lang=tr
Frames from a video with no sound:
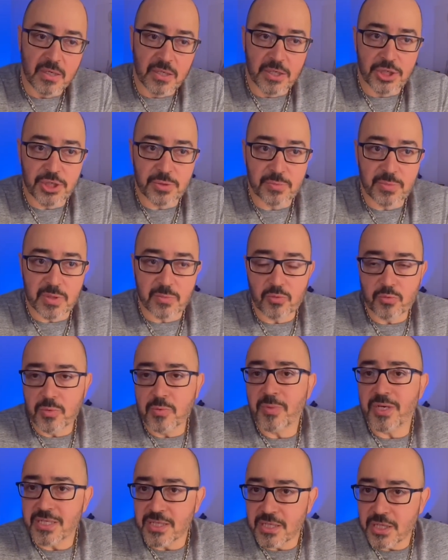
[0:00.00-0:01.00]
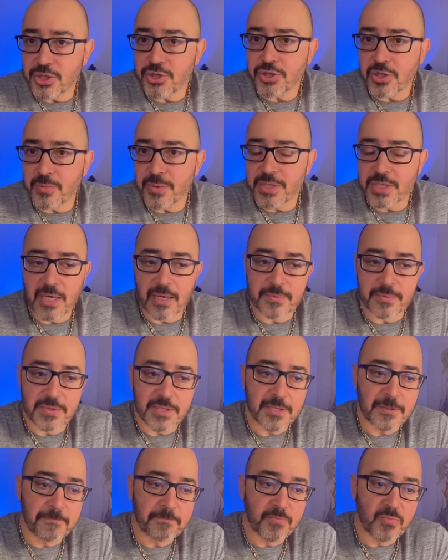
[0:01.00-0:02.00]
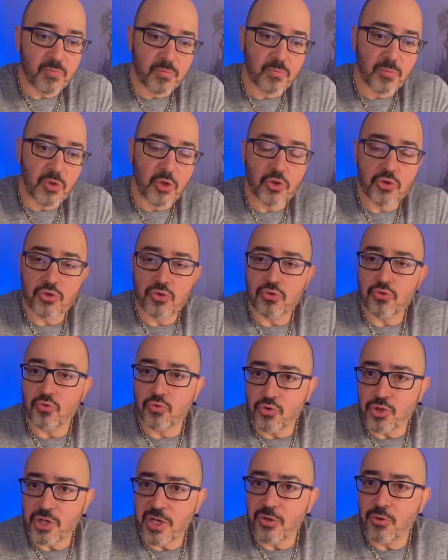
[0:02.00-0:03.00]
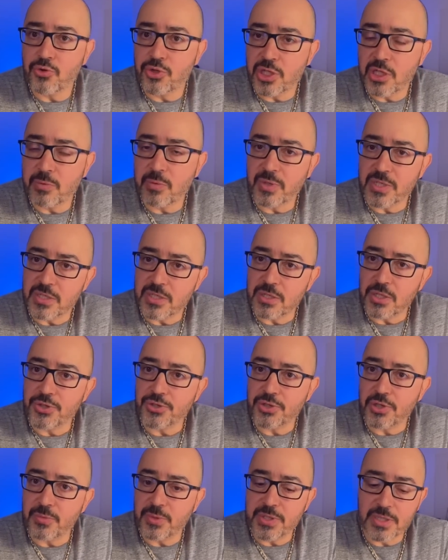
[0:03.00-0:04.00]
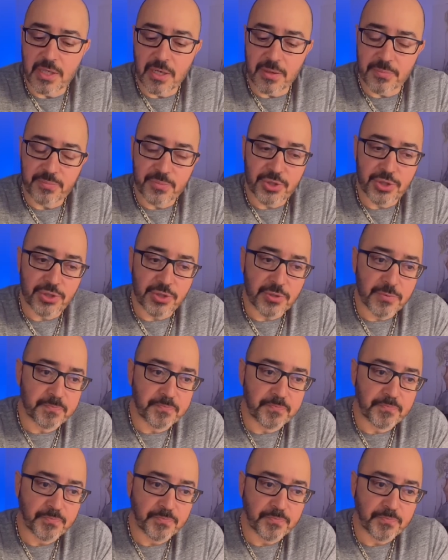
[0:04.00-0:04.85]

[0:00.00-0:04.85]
Şimdi bu bir basın açıklaması yaptık. Biliyorsunuz 3 ay önce de bir basın açıklaması yapmıştık.